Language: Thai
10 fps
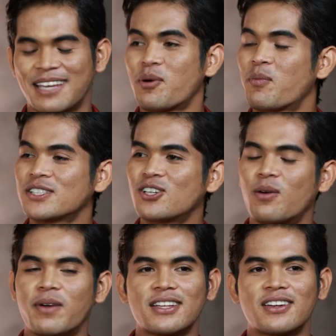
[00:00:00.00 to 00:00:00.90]
แต่ผมก็ส
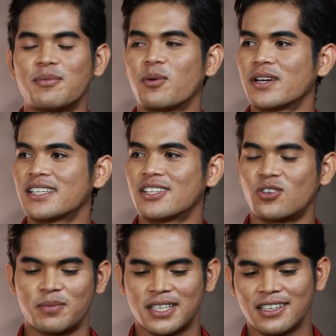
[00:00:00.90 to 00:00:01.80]
อบมาตอนนั้นผมก็จะ
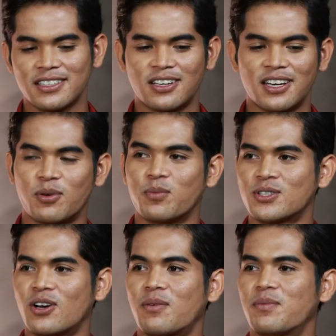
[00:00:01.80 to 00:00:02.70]
จดบันทึกตอนนั้นผม
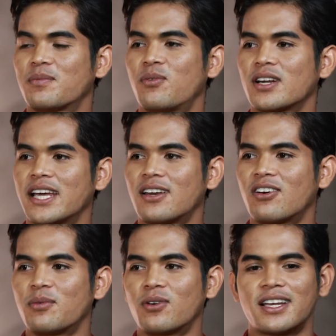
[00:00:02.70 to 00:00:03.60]
สอบพวกนาย
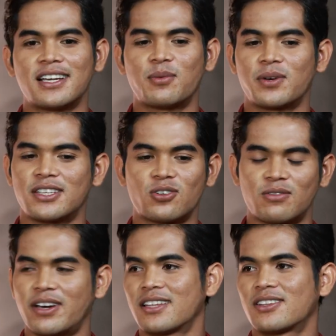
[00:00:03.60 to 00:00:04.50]
ร้อยพวกนายเดิมผมก็จด
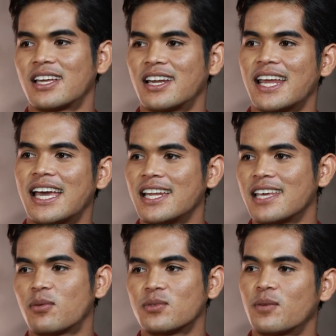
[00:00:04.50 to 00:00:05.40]
ไว้ในไดอา
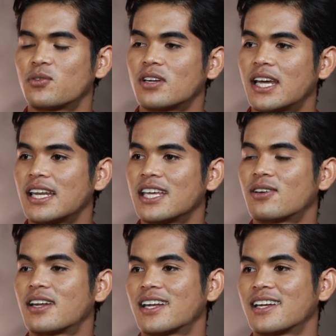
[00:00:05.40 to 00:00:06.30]
รี่ผมชอบจดไดอารี่ตอน